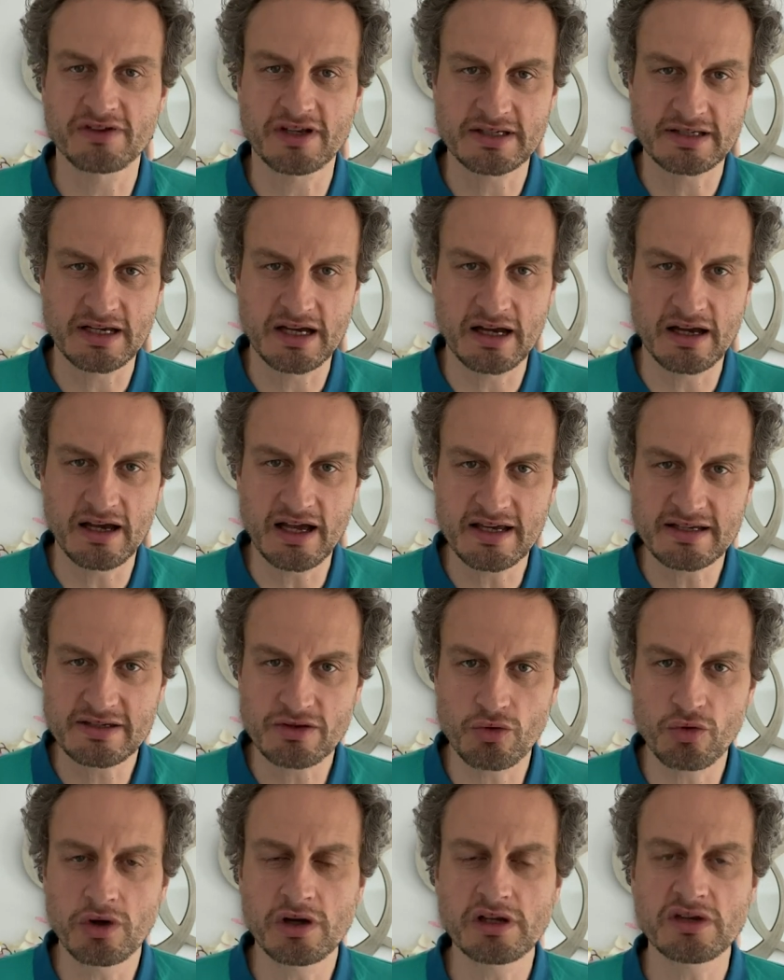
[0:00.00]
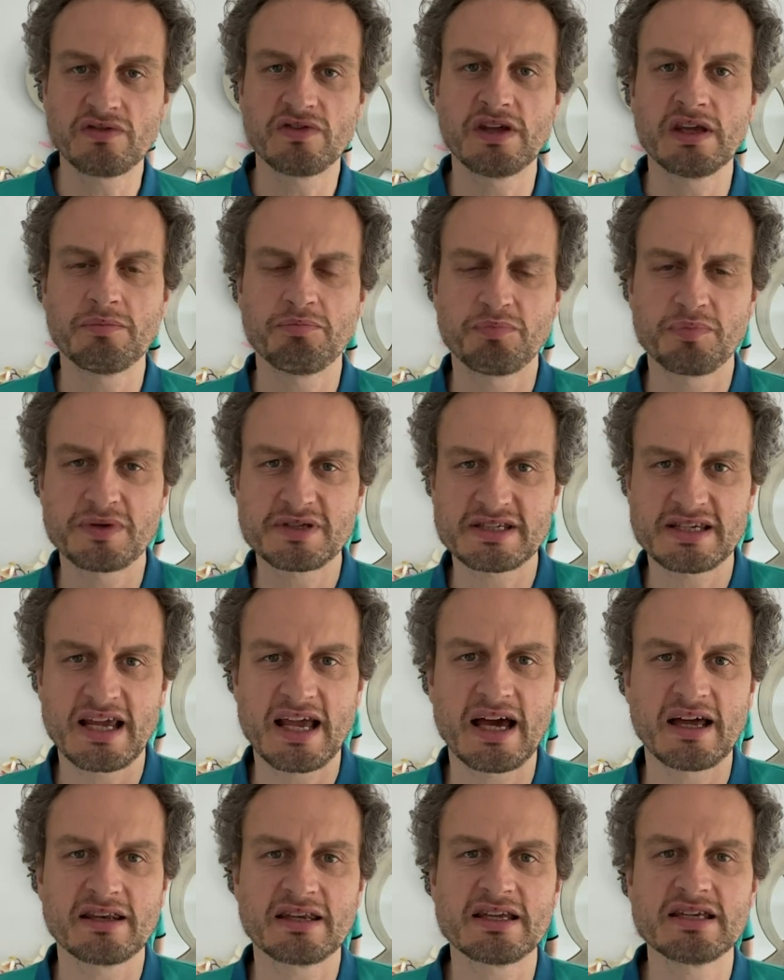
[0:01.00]
dass er es irgendwie
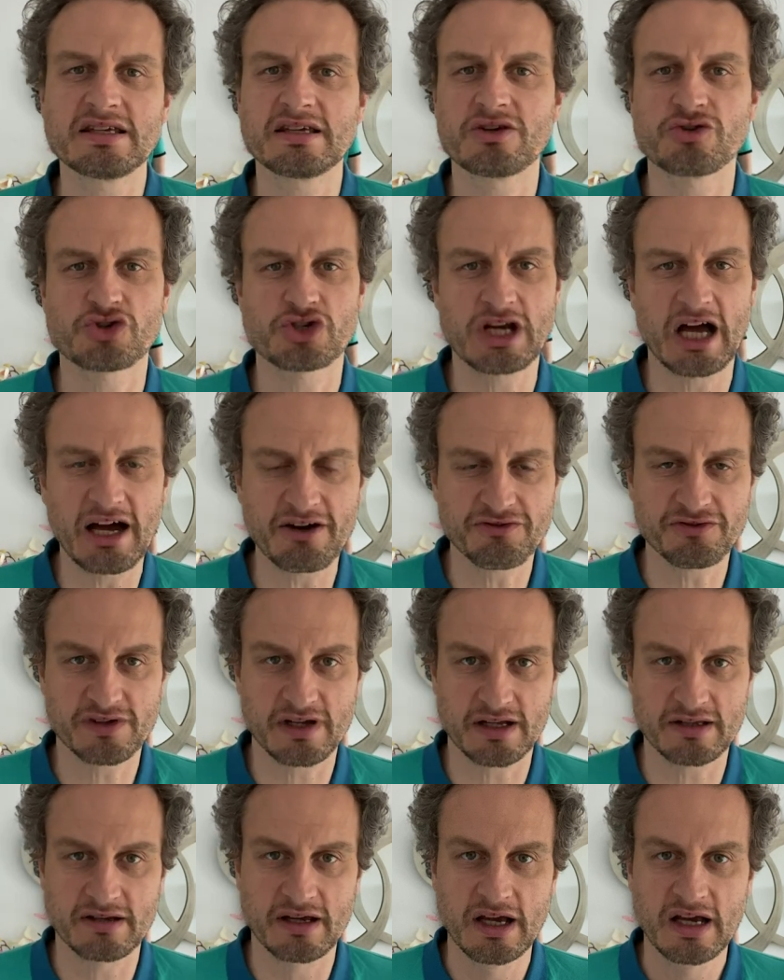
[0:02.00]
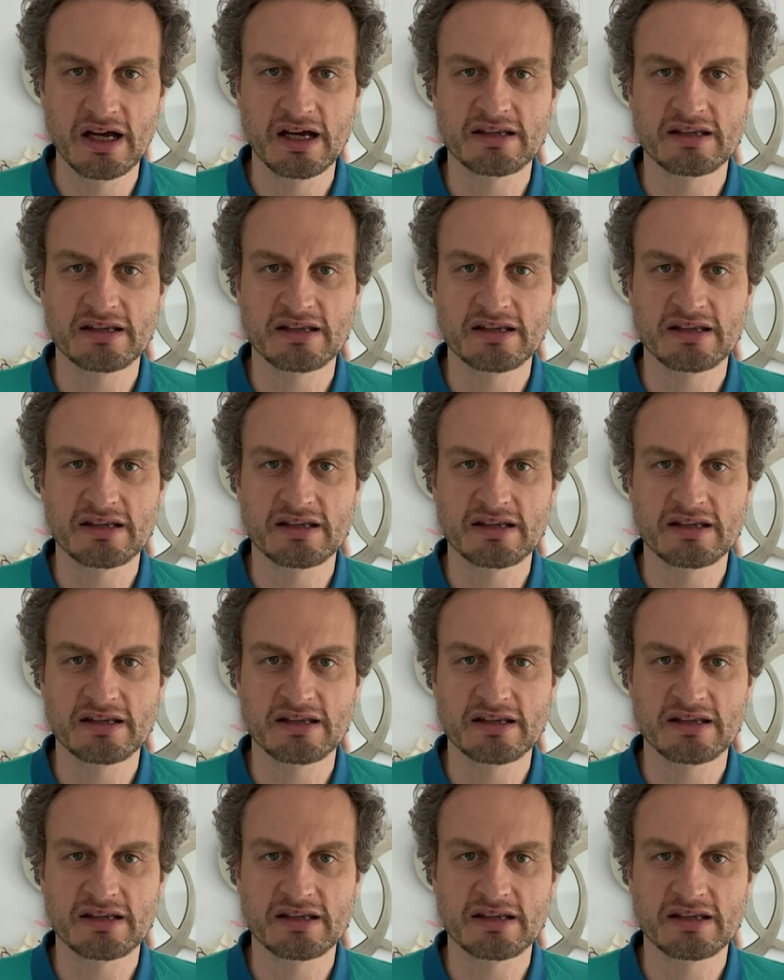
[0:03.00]
bisher nicht geschafft hat,